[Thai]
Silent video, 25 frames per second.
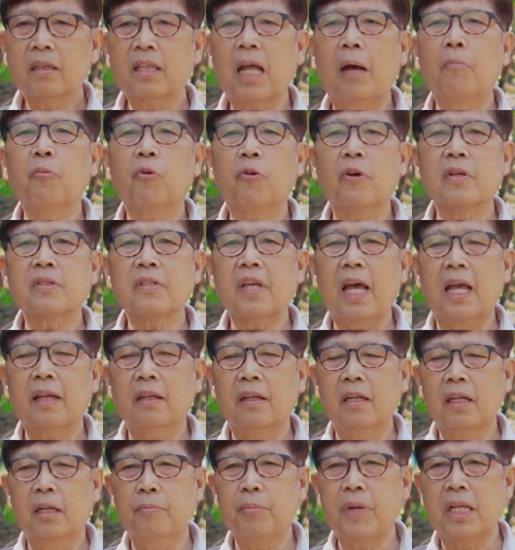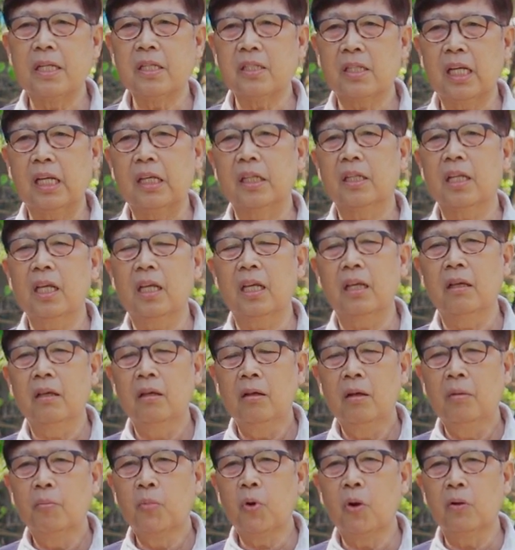ต่ำกว่าสัตว์นี่เป็นสิ่งที่
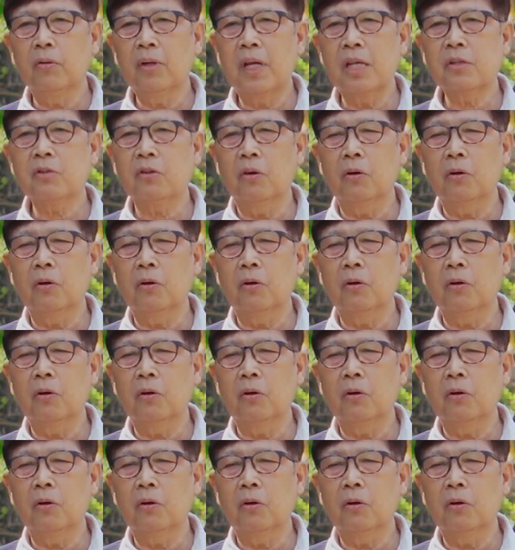พระองค์ได้